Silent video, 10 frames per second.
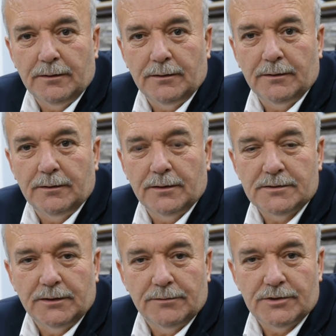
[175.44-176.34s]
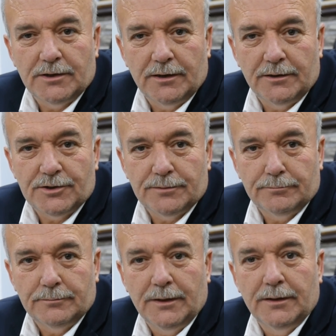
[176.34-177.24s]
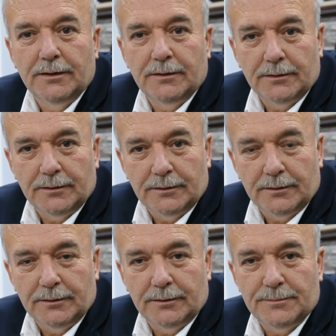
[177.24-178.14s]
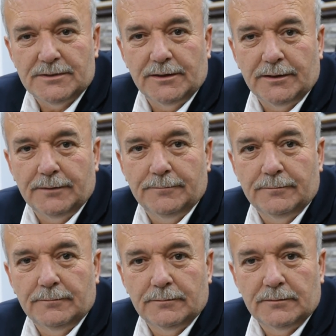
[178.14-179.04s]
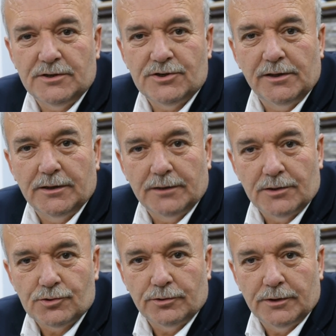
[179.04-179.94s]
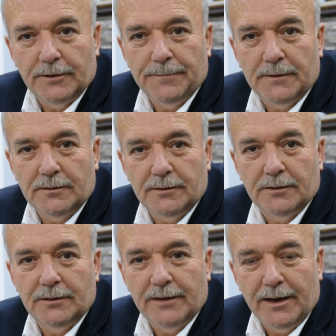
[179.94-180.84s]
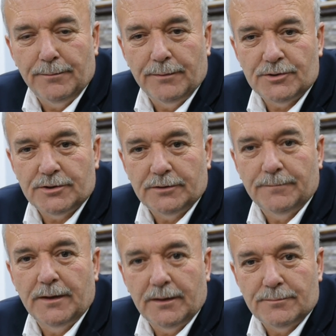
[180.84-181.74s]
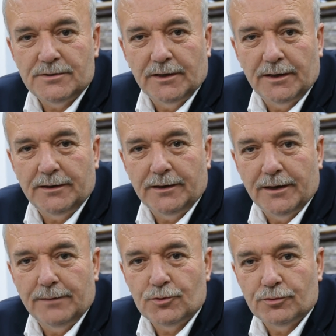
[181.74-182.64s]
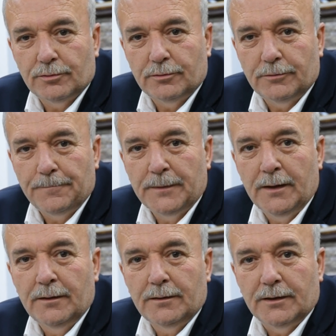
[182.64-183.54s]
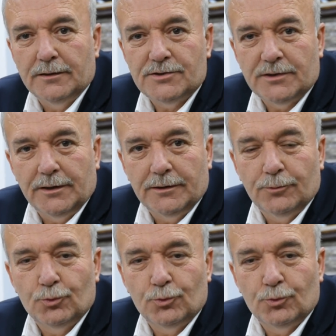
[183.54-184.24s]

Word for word: e, Hasan Avcı kardeşim e, bizlere seçildikten sonra e, gelmemişti. Hem ziyarete gelmiş oldu. Kendisiyle de